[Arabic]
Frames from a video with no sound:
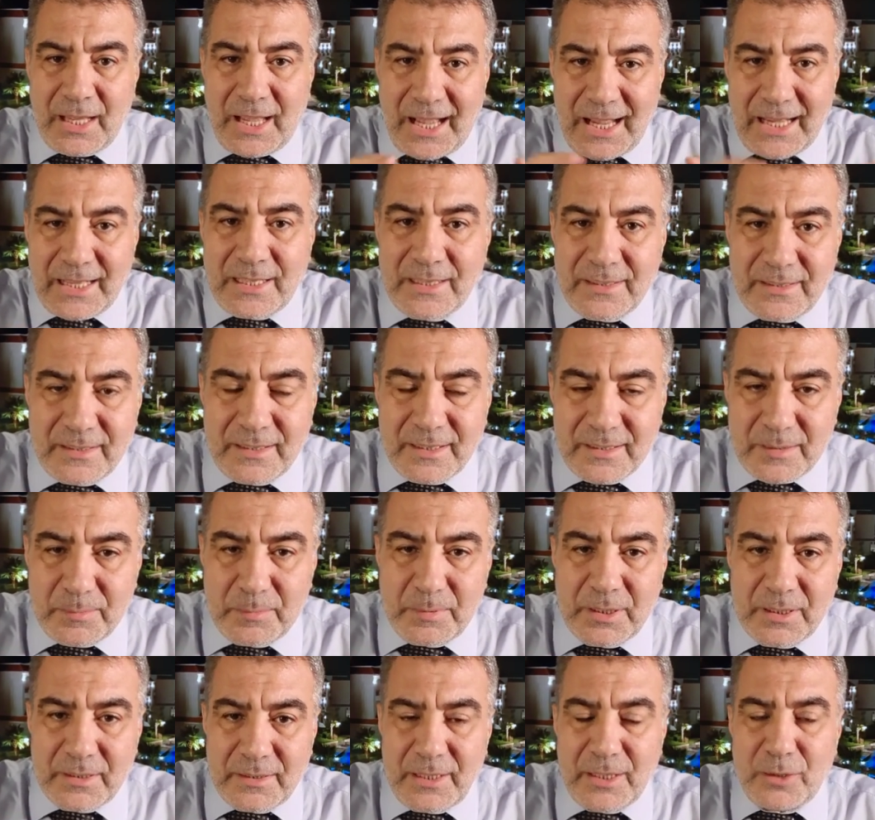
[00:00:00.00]
على
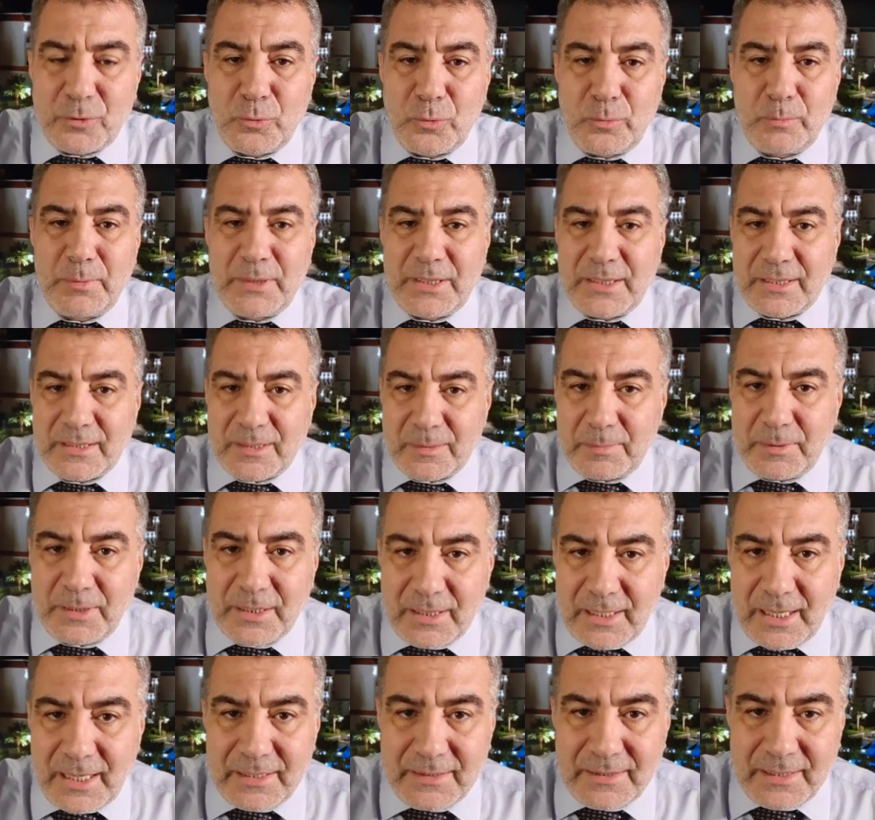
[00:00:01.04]
التطبيق تقوم
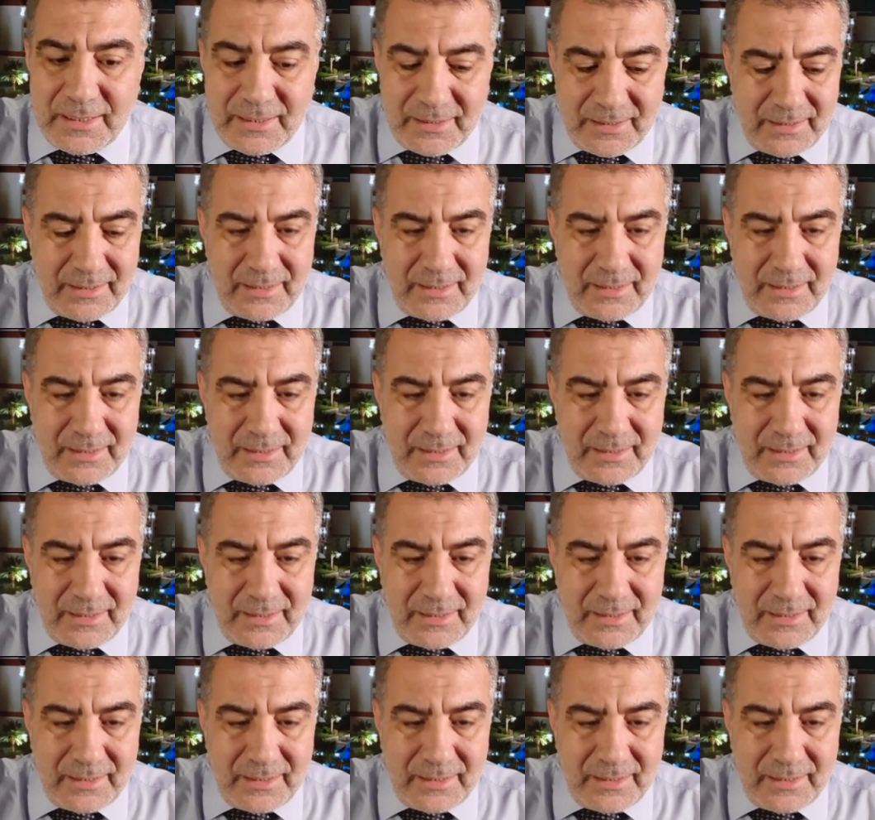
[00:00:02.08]
بتطبيق هذا